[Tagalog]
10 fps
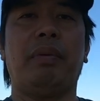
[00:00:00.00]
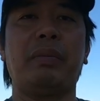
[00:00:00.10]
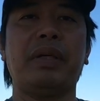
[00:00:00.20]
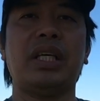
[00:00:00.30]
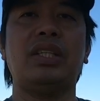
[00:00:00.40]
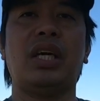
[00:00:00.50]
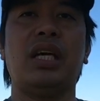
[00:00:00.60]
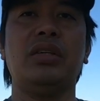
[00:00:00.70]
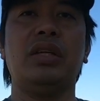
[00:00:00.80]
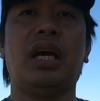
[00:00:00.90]

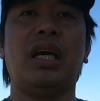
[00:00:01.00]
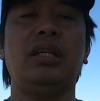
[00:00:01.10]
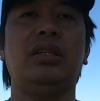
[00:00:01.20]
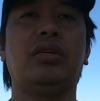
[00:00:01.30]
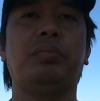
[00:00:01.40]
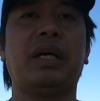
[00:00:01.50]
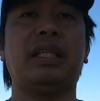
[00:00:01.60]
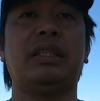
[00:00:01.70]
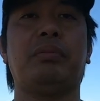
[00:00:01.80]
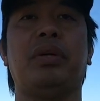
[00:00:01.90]
pagpasensyahan nyo na, hindi ko
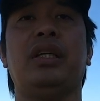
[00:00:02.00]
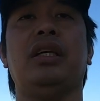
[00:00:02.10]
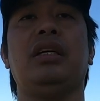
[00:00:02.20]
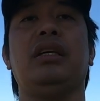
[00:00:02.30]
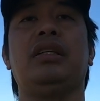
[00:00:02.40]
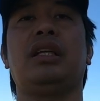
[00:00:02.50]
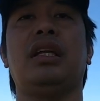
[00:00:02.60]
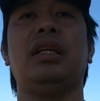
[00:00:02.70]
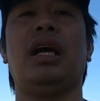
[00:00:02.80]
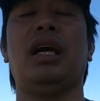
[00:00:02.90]
kasi pwedeng
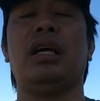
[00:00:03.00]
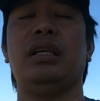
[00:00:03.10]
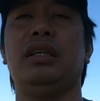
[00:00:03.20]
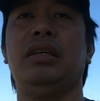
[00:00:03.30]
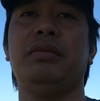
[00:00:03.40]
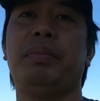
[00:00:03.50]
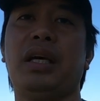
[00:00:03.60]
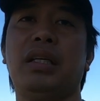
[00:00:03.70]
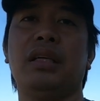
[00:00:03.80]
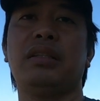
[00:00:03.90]
i-treat, uh,
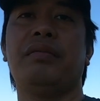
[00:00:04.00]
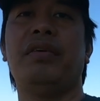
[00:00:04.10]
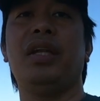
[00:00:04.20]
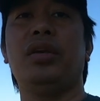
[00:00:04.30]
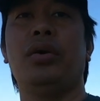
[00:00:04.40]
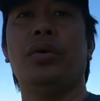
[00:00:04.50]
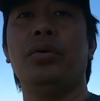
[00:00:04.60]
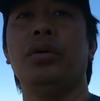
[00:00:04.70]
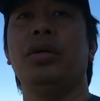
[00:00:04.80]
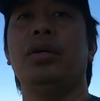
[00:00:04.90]
ipakita sa video